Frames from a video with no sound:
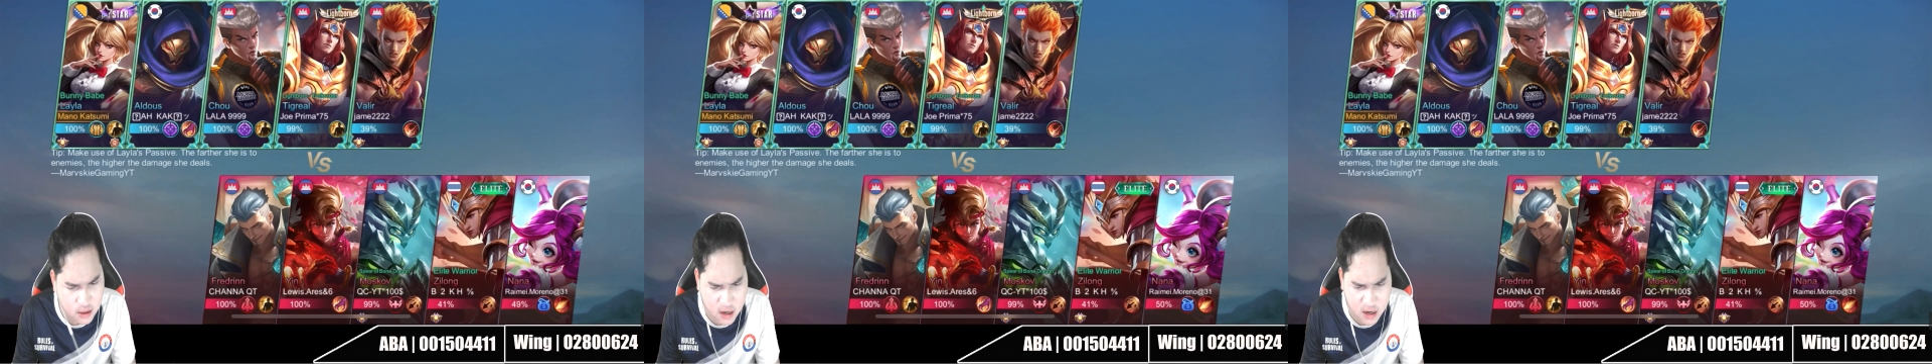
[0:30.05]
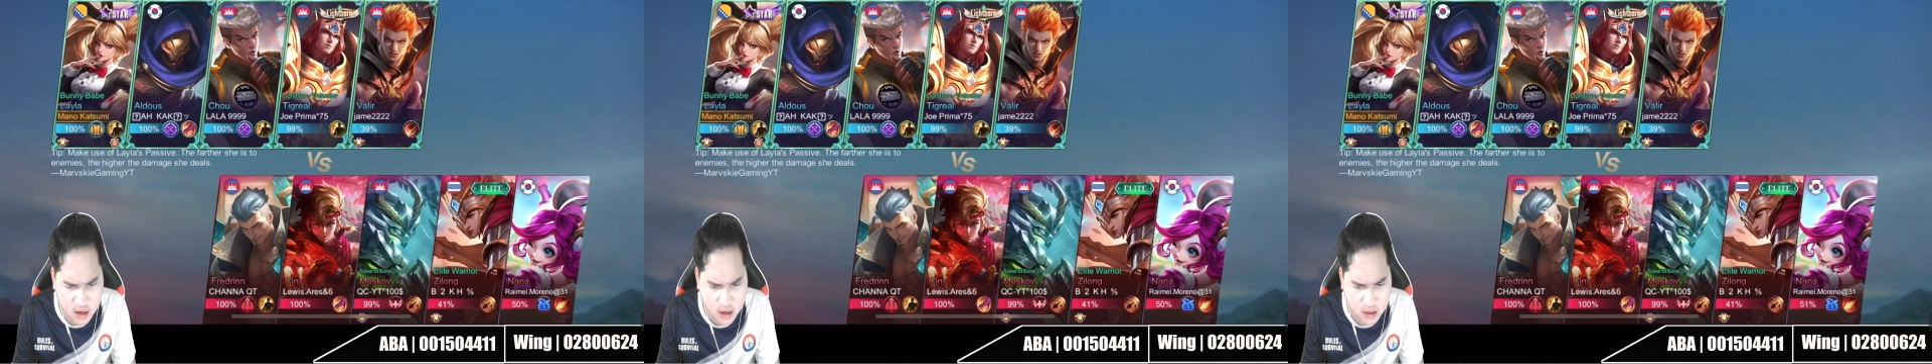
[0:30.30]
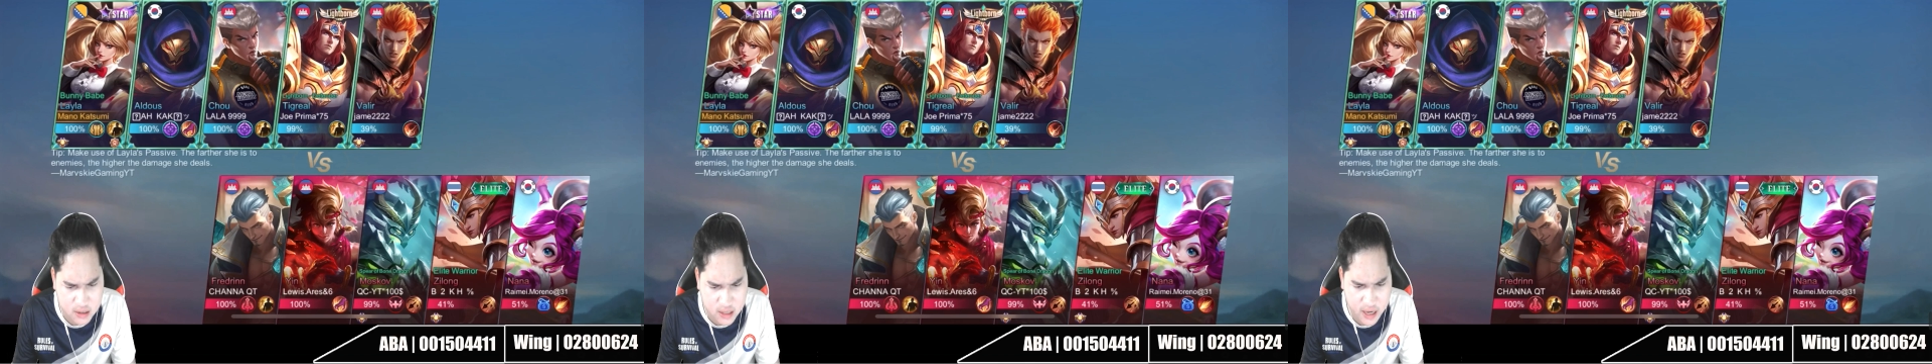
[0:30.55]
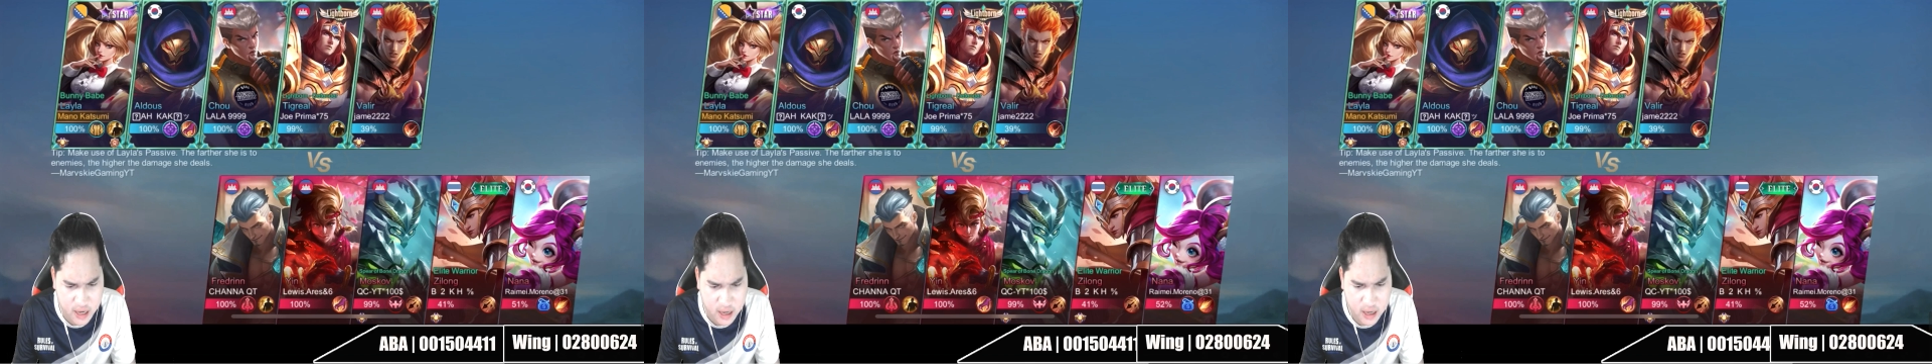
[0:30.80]
ở
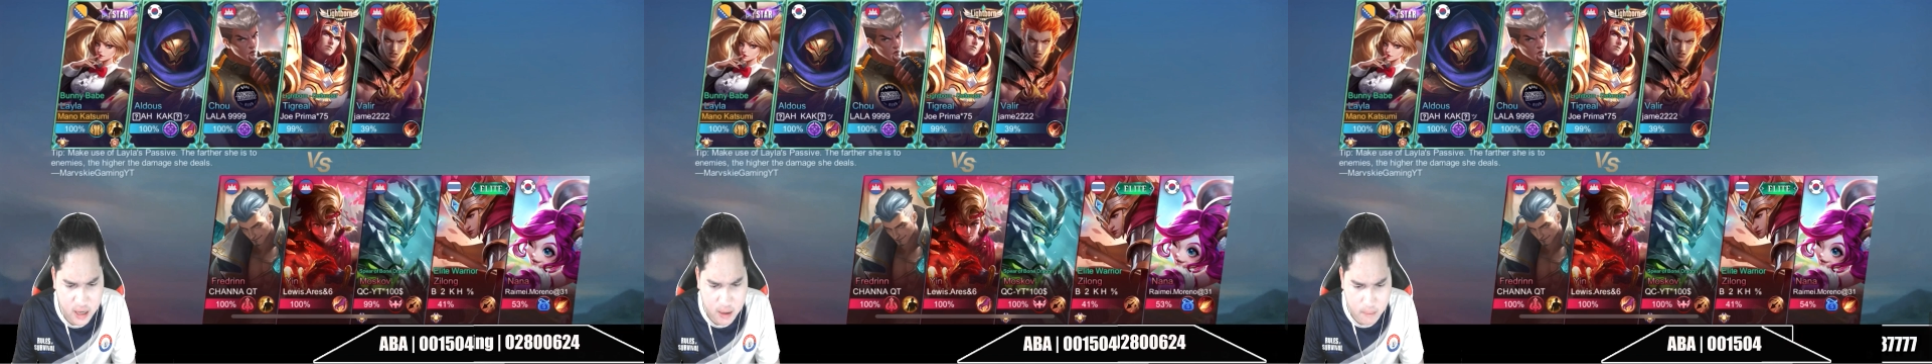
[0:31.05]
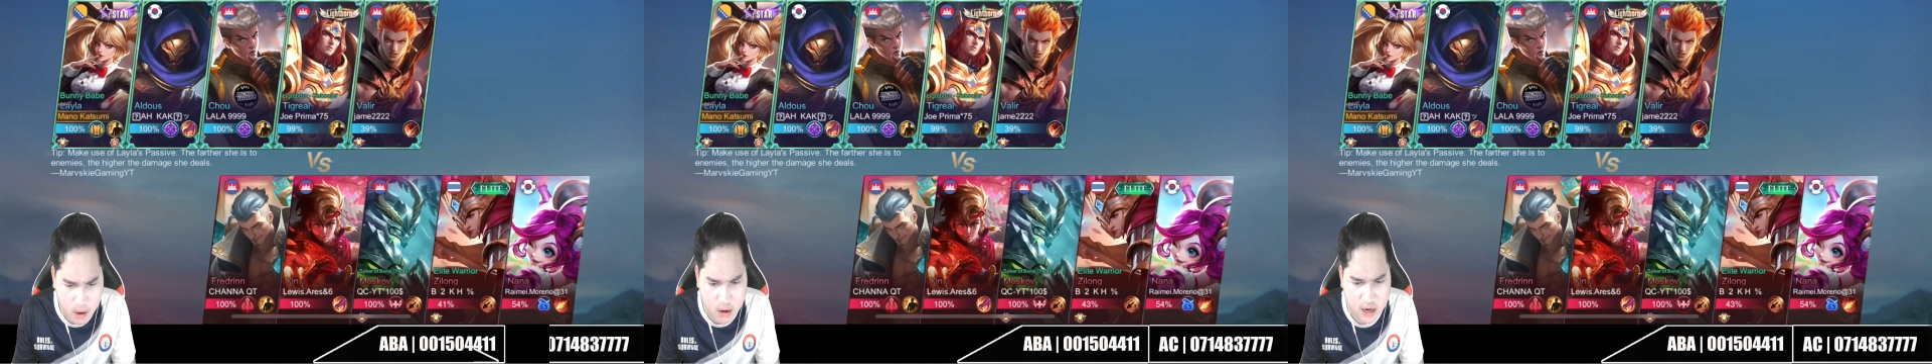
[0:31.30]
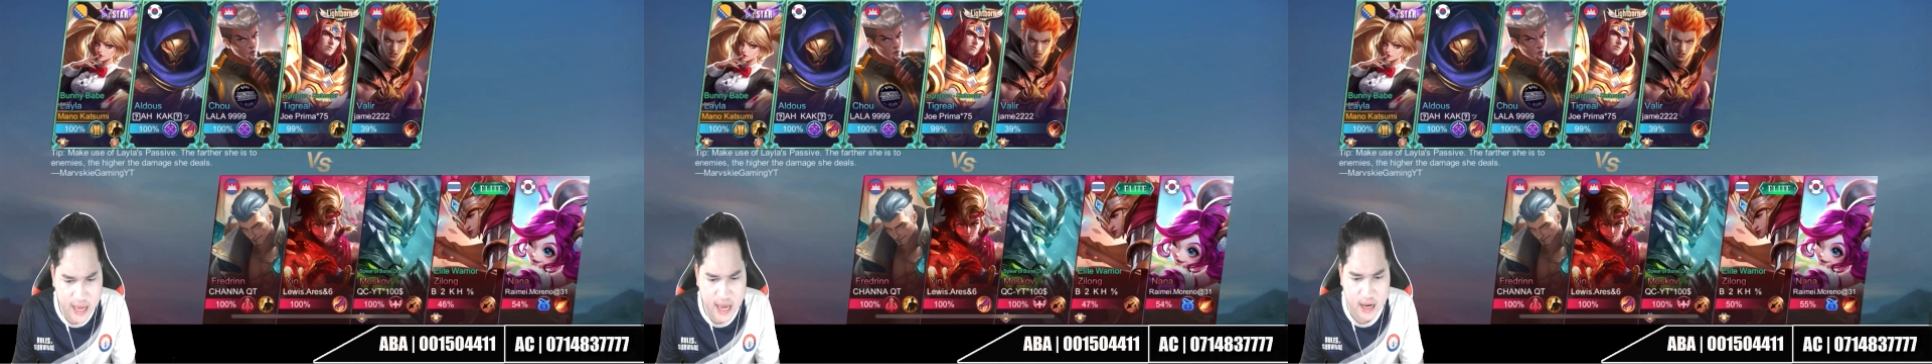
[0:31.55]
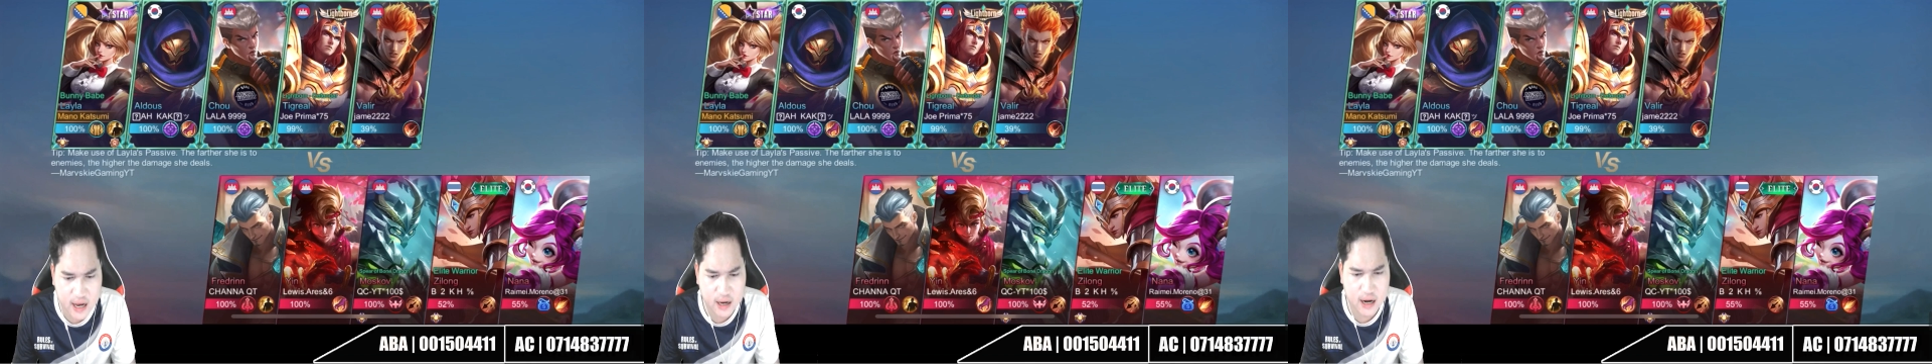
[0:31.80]
tỉ bong lên
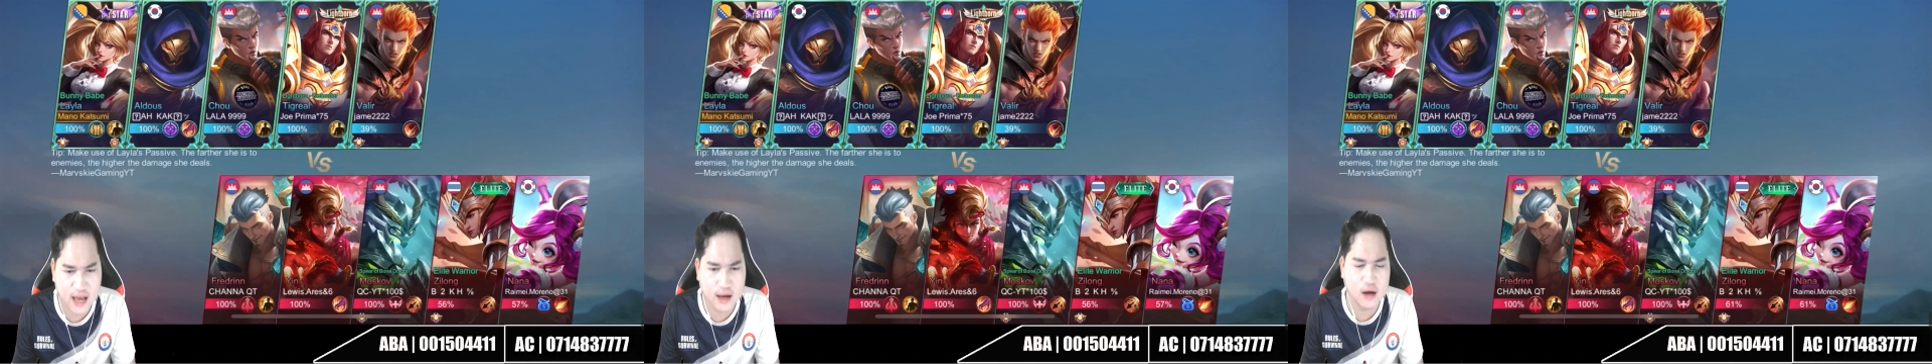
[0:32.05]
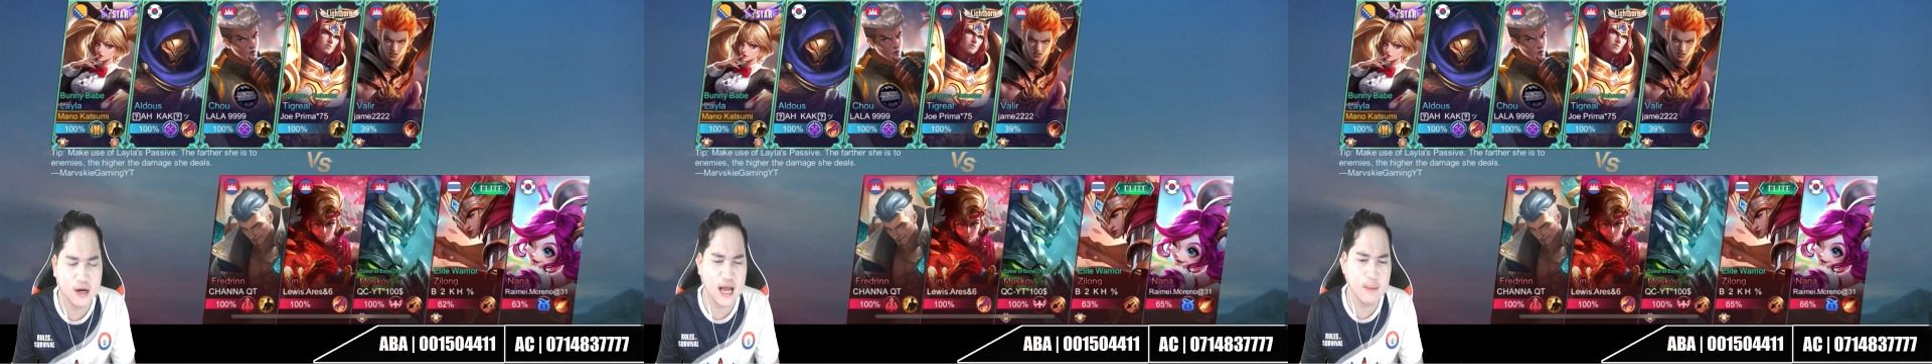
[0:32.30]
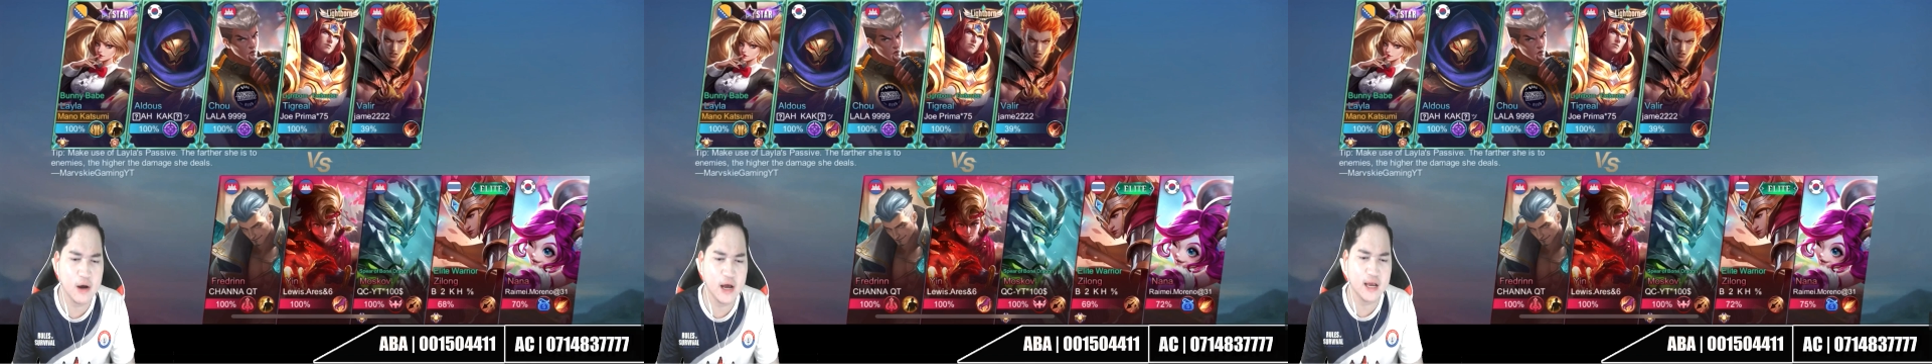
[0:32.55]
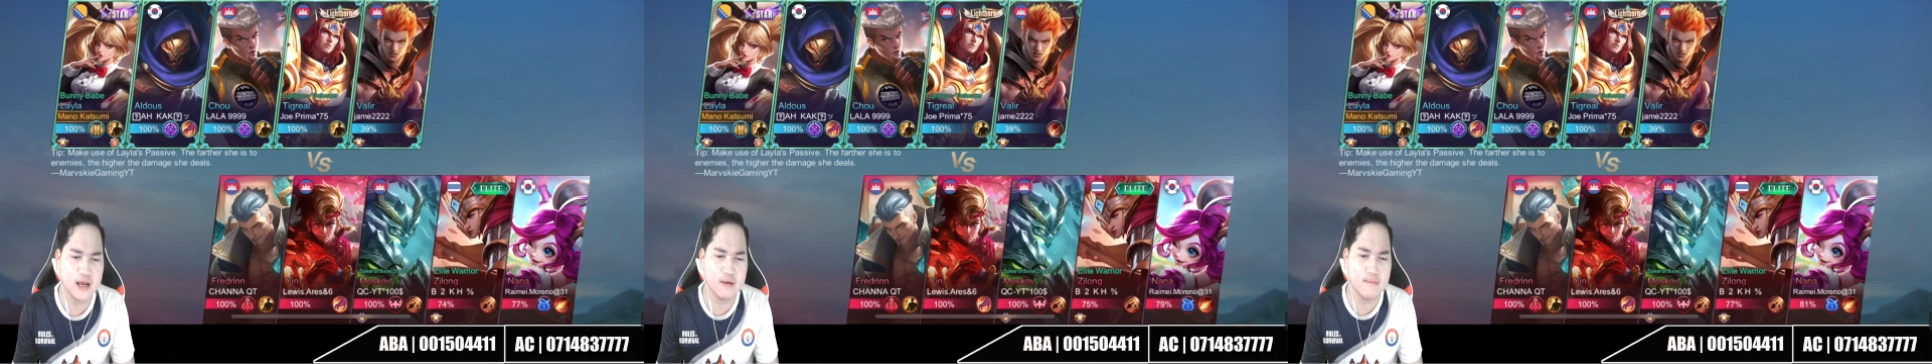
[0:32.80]
hai khớt hai khớt nát bong
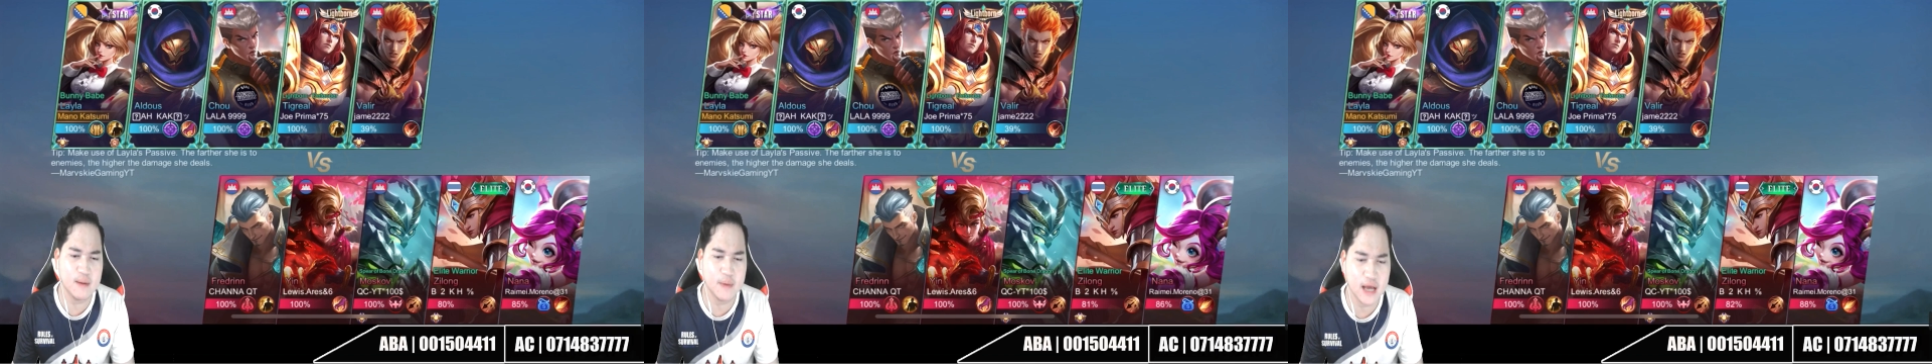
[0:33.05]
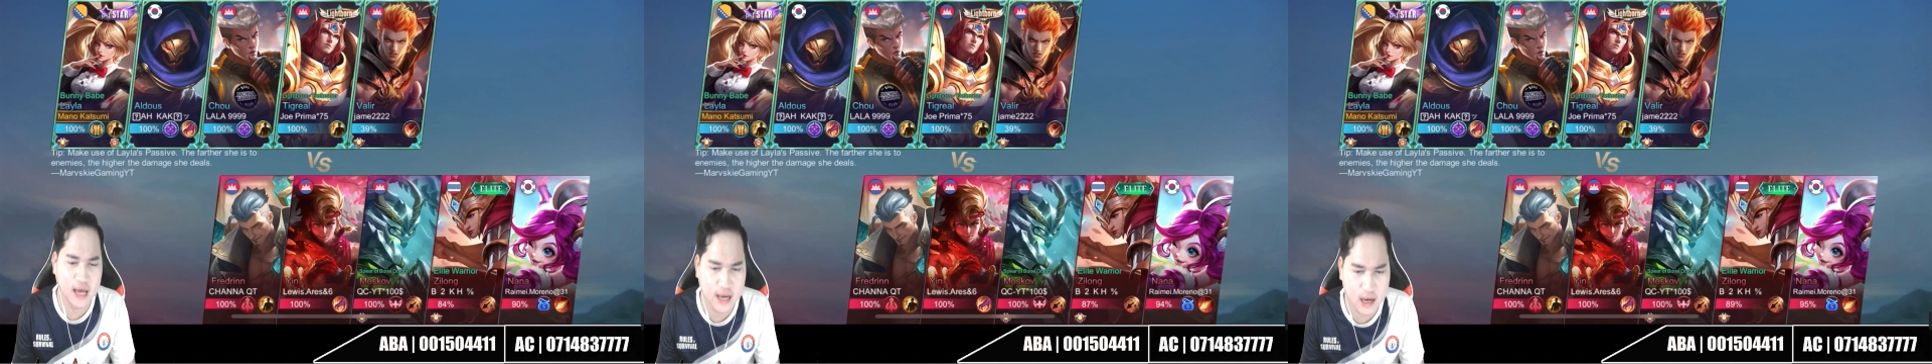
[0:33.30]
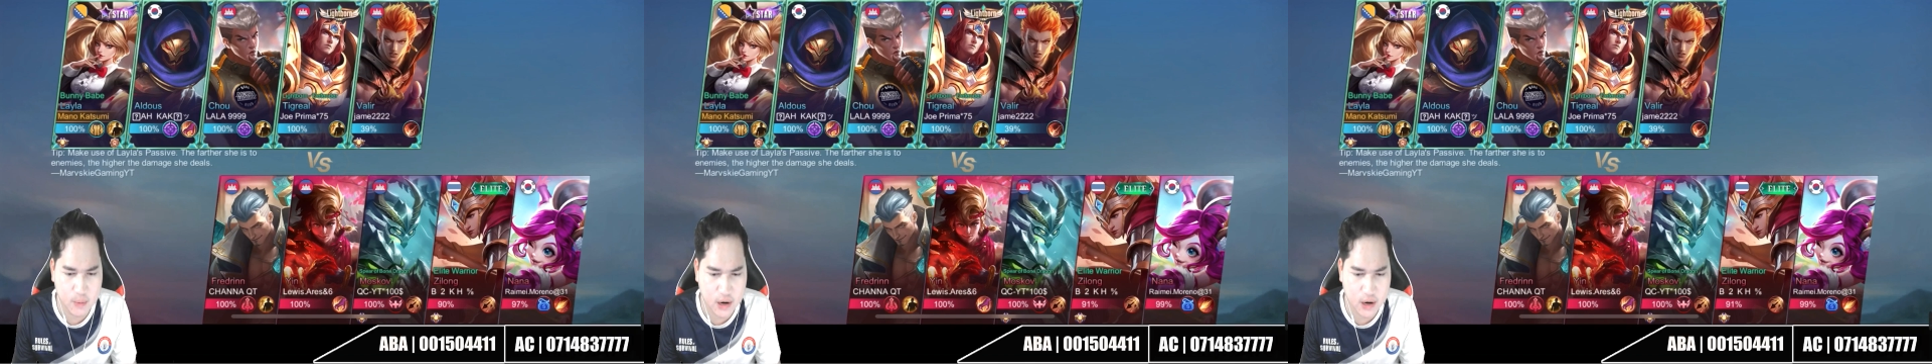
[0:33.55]
hai khớt cái bật vào đây hai khớt